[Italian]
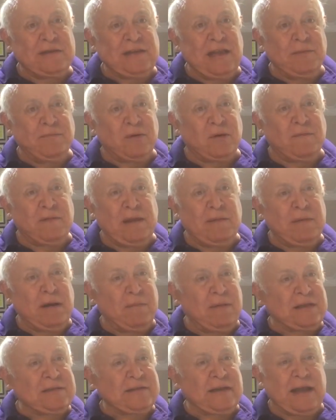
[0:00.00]
il problema più
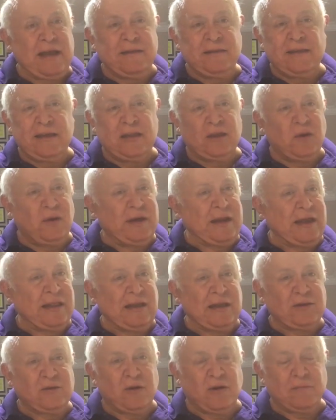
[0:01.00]
grande non era
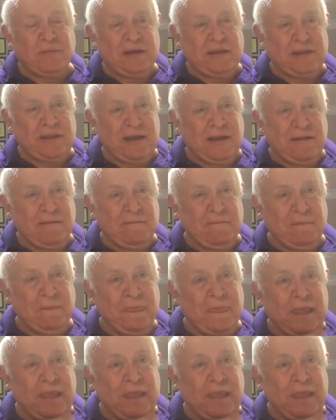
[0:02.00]
la tormenta,